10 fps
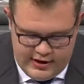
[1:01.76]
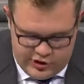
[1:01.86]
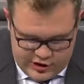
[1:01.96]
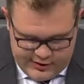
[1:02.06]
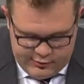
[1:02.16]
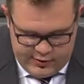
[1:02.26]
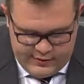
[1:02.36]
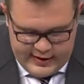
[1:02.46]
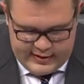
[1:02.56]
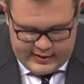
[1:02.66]

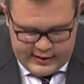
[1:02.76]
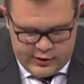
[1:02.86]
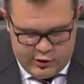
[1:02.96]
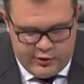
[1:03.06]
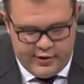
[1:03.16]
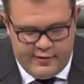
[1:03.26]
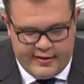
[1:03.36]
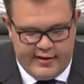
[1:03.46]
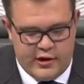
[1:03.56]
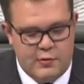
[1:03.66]
schätzungsweise dann
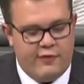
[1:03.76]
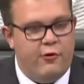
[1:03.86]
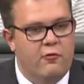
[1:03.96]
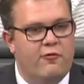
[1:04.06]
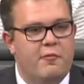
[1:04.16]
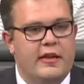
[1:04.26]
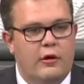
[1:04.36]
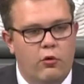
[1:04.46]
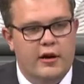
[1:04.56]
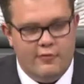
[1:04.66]
29,5
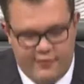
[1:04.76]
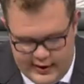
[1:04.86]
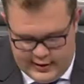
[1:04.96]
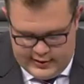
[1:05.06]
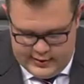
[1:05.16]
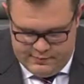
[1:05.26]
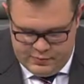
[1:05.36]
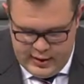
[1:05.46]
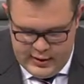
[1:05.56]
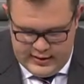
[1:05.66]
Millionen
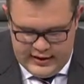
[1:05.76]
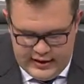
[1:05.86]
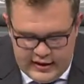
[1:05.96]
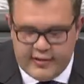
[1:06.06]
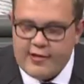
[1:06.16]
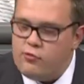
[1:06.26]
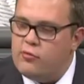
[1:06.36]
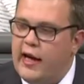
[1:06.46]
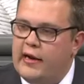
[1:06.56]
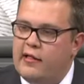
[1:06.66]
Werke, die nicht
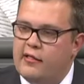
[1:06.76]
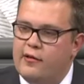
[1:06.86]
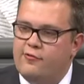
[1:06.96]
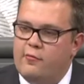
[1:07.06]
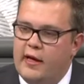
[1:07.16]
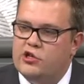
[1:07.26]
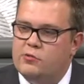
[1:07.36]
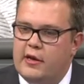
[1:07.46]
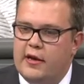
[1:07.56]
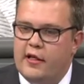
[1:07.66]
zugänglich sind für
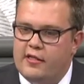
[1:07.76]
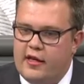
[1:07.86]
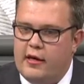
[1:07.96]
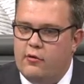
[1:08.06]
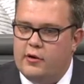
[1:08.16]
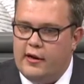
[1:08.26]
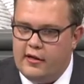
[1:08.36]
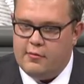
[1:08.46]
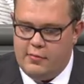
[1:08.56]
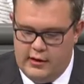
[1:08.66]
Menschen mit einer Seh- oder
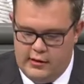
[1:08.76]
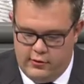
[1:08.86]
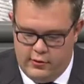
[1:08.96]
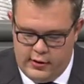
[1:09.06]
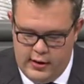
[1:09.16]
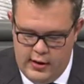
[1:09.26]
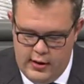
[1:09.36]
Lesebehinderung.